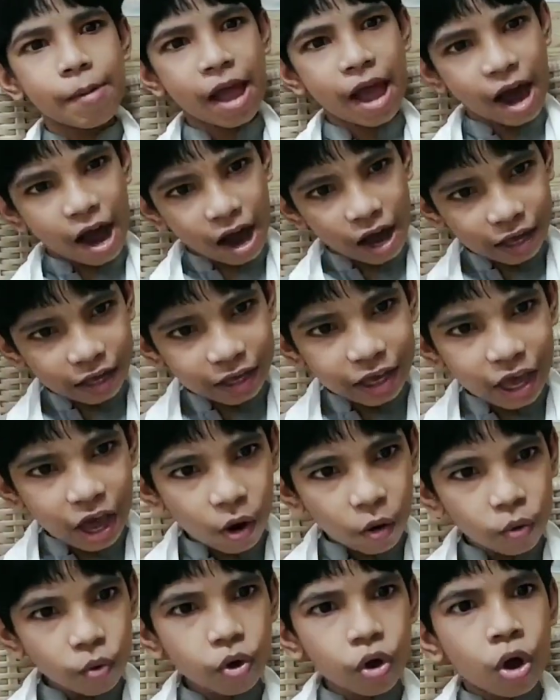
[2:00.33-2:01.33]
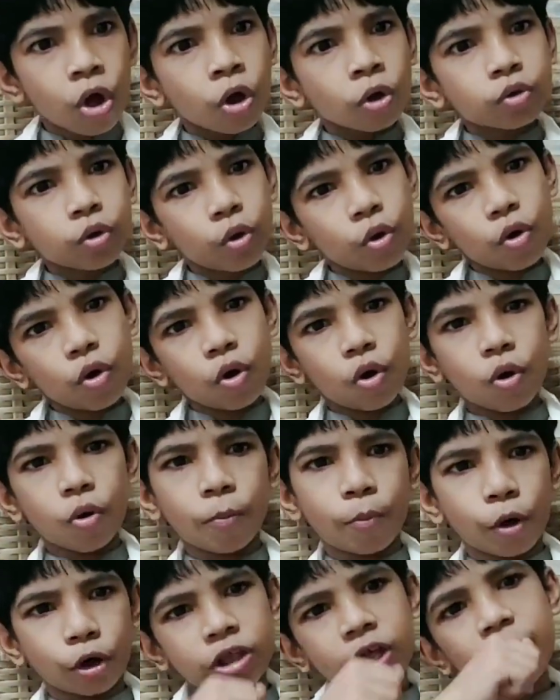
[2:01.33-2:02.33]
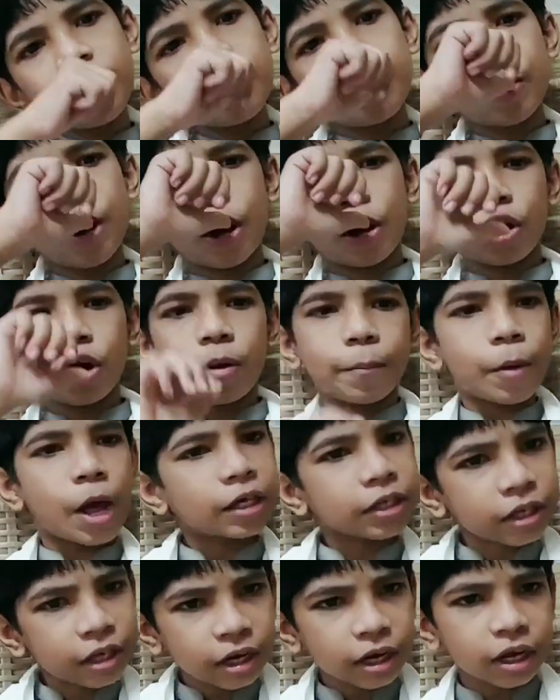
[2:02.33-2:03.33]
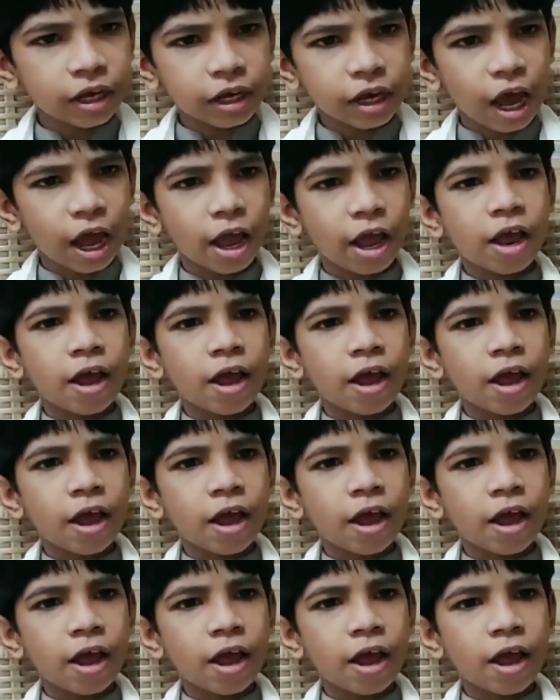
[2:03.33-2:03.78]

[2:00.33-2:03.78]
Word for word: अब मैं आ ही गया हूँ तो बोतल पिलाने के पैसे नहीं